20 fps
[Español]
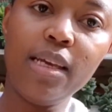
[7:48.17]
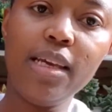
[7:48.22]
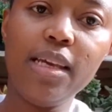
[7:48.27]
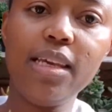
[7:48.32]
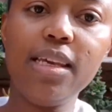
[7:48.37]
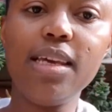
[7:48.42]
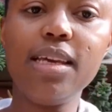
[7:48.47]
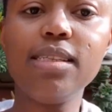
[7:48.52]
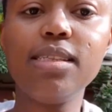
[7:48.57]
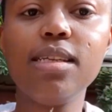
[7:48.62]

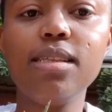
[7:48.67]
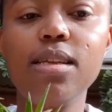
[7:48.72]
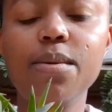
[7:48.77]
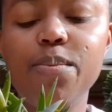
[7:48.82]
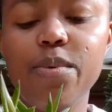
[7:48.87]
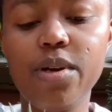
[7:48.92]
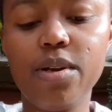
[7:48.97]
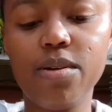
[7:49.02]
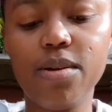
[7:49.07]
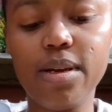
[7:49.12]
Y este
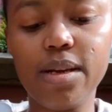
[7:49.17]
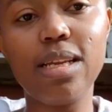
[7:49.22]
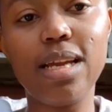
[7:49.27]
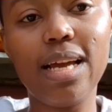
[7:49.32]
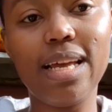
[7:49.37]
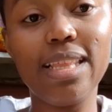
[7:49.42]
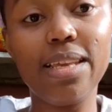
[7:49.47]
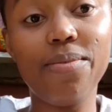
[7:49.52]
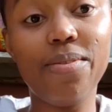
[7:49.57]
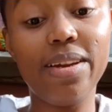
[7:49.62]
tipo de es
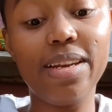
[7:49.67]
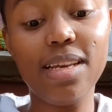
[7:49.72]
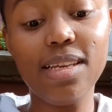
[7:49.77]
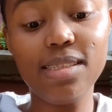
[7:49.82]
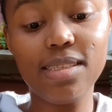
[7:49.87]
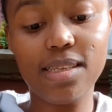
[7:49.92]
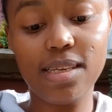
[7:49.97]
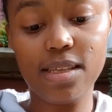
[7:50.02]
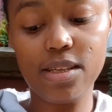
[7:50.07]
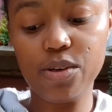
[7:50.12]
a
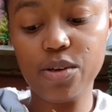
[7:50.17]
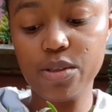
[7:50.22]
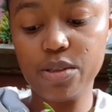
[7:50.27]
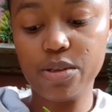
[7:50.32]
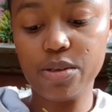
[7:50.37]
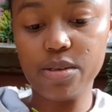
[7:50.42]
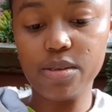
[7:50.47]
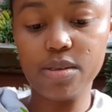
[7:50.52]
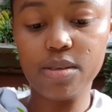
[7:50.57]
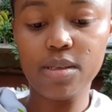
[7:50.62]
diferencia de
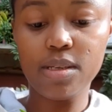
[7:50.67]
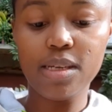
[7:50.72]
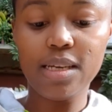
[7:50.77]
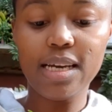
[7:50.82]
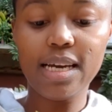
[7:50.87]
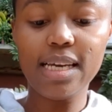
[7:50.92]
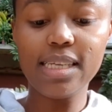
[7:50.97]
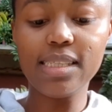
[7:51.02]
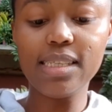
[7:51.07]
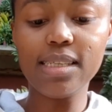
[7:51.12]
otros,
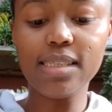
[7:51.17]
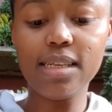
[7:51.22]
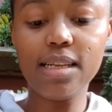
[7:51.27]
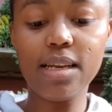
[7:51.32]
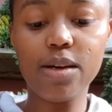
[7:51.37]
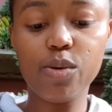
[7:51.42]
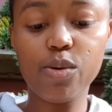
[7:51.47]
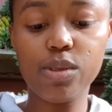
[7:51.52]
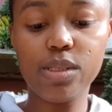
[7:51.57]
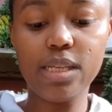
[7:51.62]
a este sí
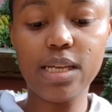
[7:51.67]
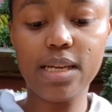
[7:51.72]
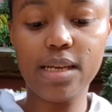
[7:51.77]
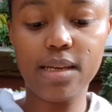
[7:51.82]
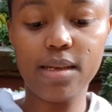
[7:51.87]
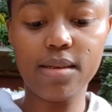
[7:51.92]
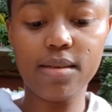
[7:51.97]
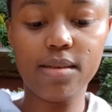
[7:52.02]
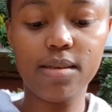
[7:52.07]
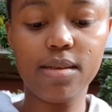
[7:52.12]
le
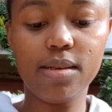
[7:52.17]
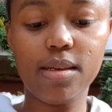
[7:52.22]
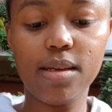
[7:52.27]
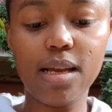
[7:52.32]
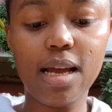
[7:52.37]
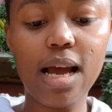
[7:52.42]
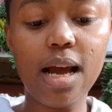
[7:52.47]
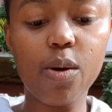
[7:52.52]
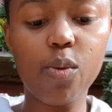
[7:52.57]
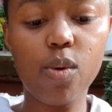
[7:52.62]
gusta
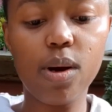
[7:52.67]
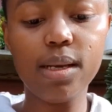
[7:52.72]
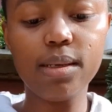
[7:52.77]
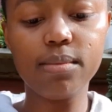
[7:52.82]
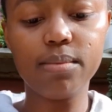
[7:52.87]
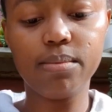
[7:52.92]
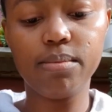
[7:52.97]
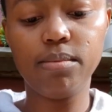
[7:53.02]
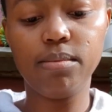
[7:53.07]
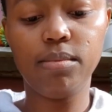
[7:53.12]
agua.
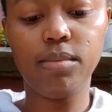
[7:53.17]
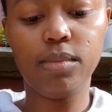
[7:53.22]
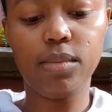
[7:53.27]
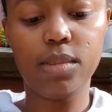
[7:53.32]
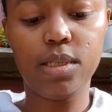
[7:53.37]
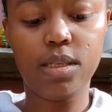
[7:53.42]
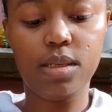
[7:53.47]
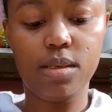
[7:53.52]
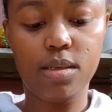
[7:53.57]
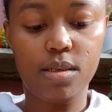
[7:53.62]

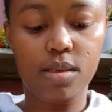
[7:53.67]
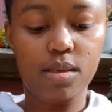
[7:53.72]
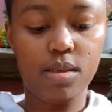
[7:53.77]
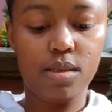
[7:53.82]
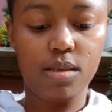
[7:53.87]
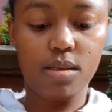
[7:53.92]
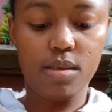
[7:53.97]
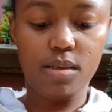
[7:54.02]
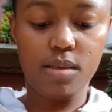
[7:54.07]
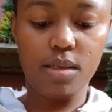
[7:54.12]

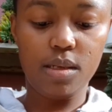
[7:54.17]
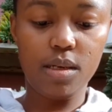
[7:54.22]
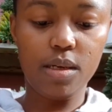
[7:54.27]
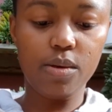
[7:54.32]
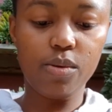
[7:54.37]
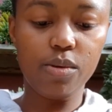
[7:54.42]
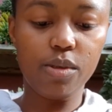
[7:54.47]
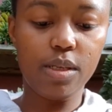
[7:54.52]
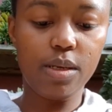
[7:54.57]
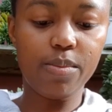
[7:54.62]
Sí le
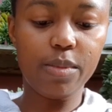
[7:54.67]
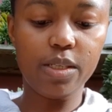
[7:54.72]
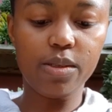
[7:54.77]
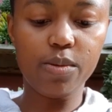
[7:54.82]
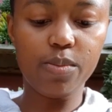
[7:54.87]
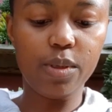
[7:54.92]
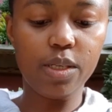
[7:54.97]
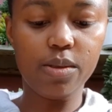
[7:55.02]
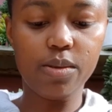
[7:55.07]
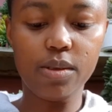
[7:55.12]
gusta más o
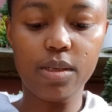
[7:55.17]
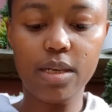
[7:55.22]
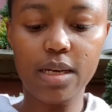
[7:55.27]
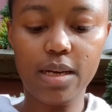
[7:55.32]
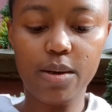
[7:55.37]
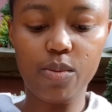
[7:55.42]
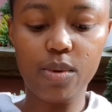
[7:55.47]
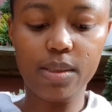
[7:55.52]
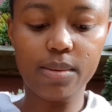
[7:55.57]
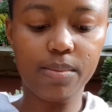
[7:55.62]
menos el
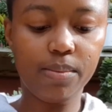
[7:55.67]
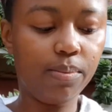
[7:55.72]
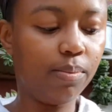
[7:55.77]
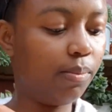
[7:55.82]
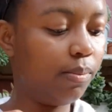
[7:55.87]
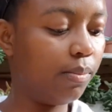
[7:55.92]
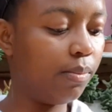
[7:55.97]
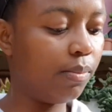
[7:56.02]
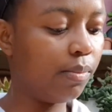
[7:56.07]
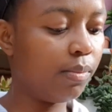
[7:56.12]
agua.
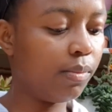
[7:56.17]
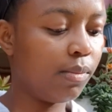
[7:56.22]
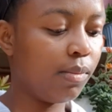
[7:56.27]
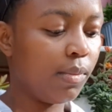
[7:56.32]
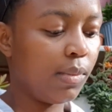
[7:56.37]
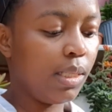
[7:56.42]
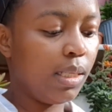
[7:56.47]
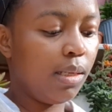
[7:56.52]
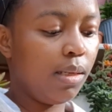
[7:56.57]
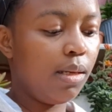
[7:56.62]

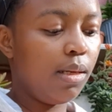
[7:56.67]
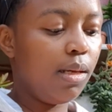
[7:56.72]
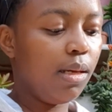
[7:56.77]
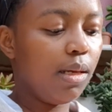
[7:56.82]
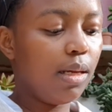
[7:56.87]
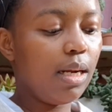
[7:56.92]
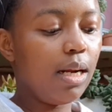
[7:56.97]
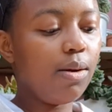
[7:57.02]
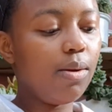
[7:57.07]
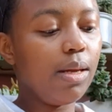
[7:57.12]

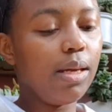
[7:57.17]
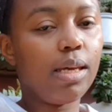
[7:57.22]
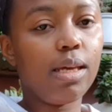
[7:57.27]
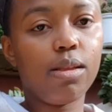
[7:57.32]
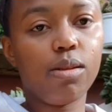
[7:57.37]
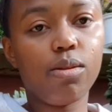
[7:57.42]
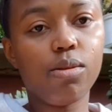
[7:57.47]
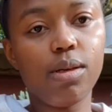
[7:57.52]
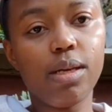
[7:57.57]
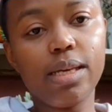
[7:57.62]
Claro, hay que
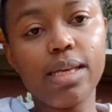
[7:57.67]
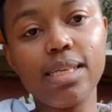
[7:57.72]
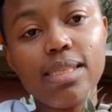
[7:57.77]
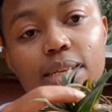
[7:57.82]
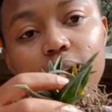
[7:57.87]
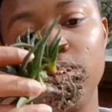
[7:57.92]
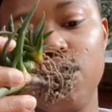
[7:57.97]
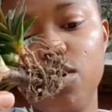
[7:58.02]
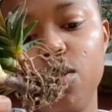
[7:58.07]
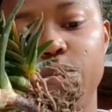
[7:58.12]
todo hay que
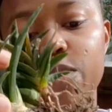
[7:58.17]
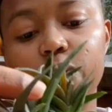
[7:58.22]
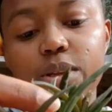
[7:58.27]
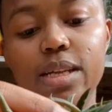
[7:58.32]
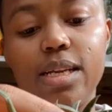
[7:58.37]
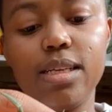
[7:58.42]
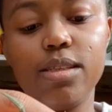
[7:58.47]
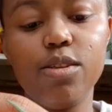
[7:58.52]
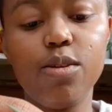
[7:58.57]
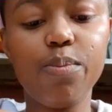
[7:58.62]
hacerlo con
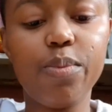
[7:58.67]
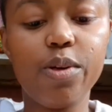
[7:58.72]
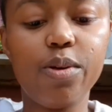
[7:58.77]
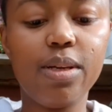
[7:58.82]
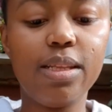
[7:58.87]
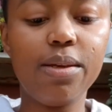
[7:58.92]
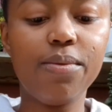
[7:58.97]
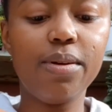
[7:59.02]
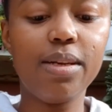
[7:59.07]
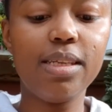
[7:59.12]
moderación, pero
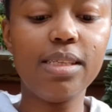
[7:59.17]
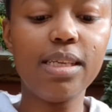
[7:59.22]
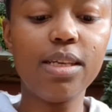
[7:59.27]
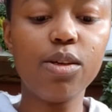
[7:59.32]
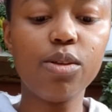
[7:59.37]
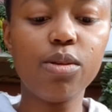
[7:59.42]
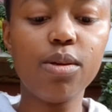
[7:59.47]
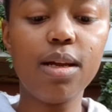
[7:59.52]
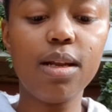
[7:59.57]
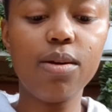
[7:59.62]
a diferencia
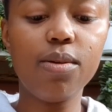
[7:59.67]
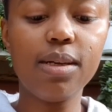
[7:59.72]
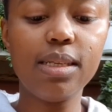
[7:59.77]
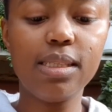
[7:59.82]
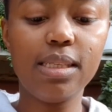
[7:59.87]
de otros aloes